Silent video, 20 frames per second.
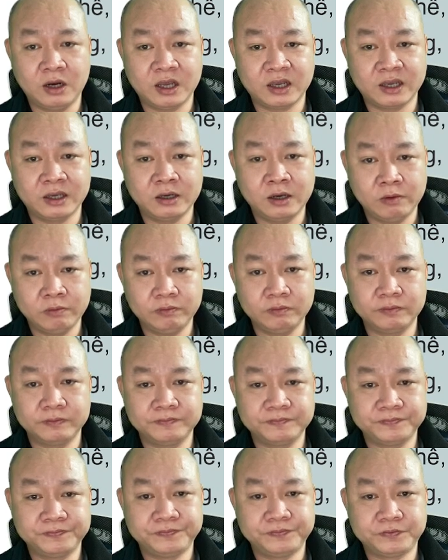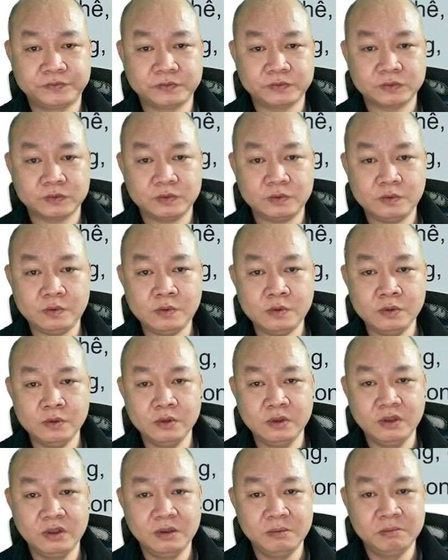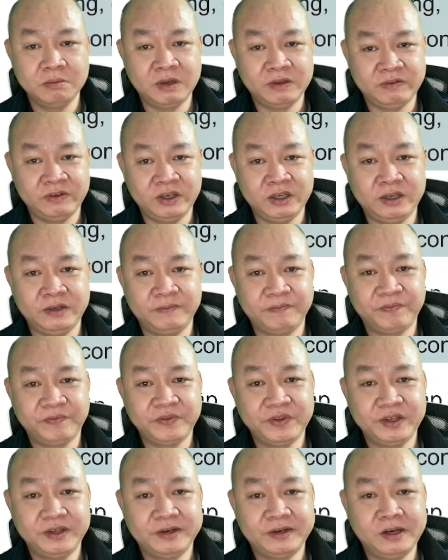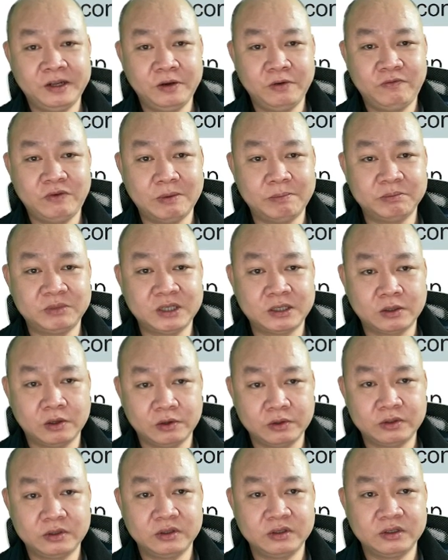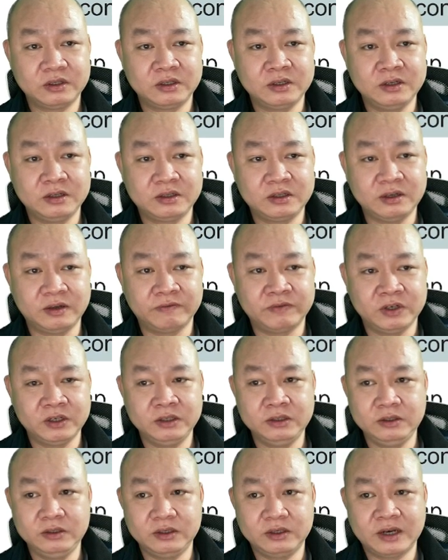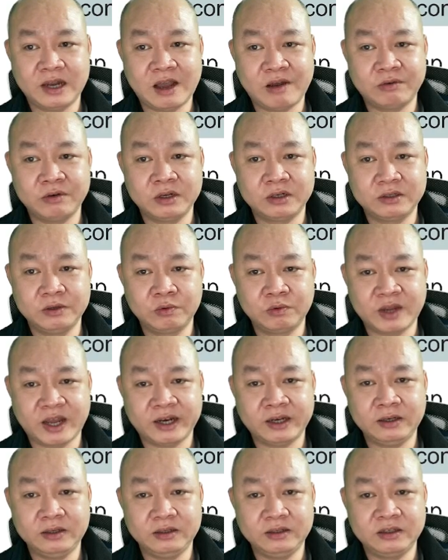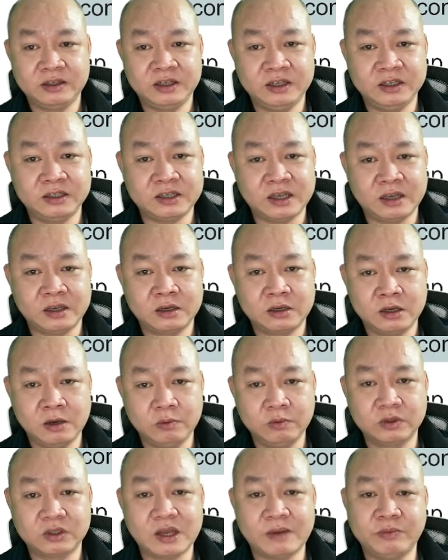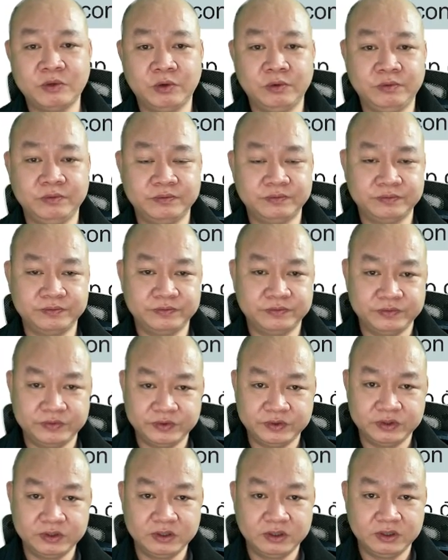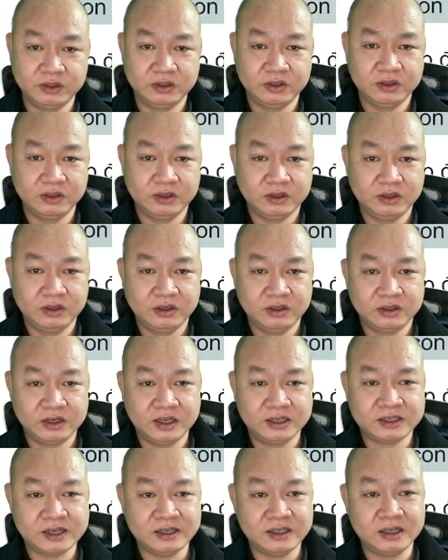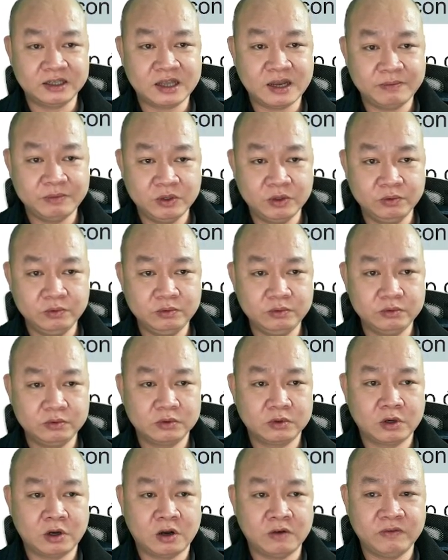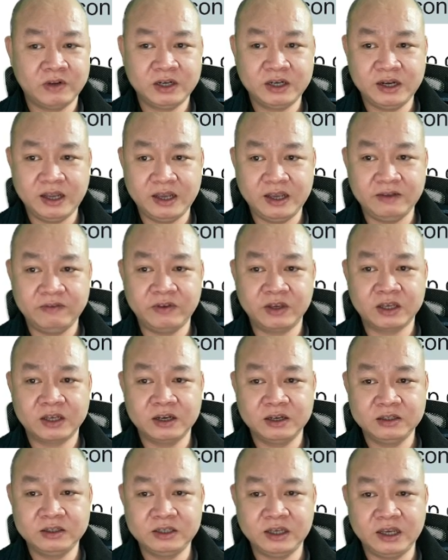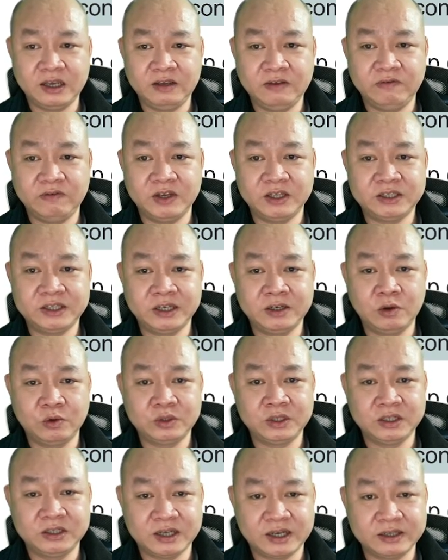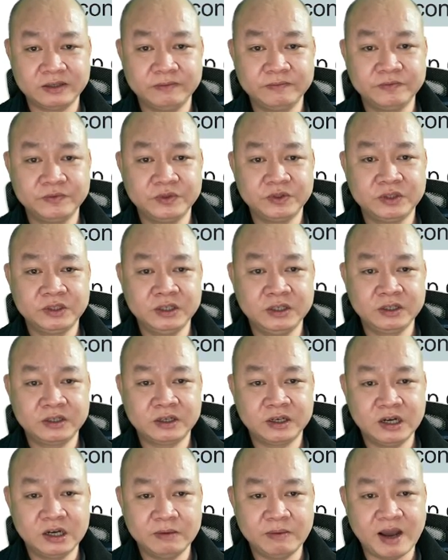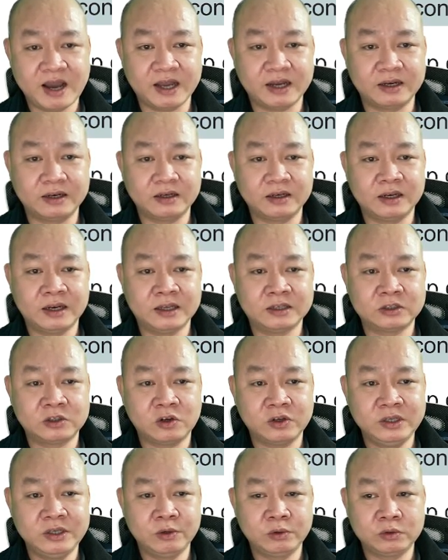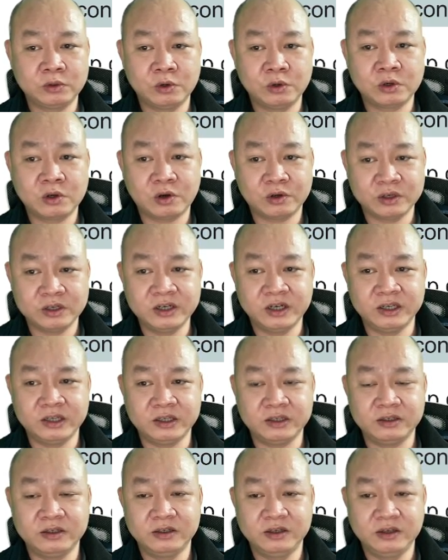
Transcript: là cái gốc. Bởi vì nếu phẩm chất tốt, tư tưởng vững, đạo đức đúng đắn thì sẽ không có tham nhũng. Để xảy ra tham nhũng, có vấn đề về cơ chế, về chế độ chính sách, nhưng cơ bản là do yếu tố con người.